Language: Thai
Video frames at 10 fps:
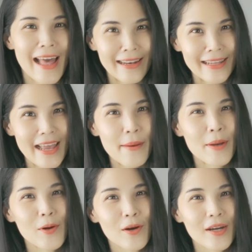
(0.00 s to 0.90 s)
แต่อันเนี้ย
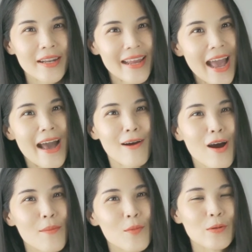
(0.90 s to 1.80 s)
แม่โบก็ได้หา
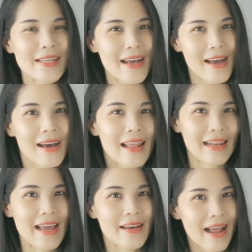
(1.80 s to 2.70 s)
ข้อมูลจากห
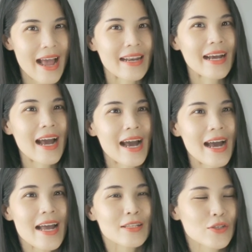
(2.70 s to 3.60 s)
ลายๆ ร้านนะคะ
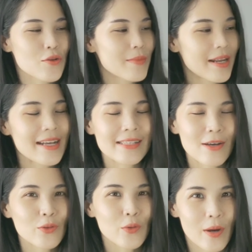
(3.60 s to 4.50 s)
จนมาได้
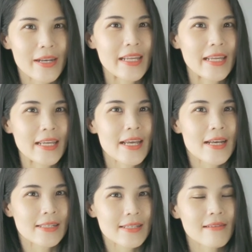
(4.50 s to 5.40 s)
เจ้าตัวนี้
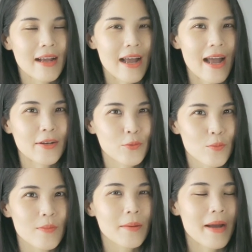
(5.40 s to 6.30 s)
ซึ่งราคาถู
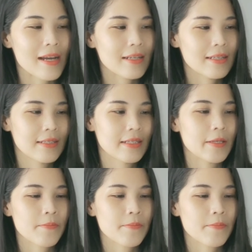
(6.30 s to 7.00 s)
กมากๆเลย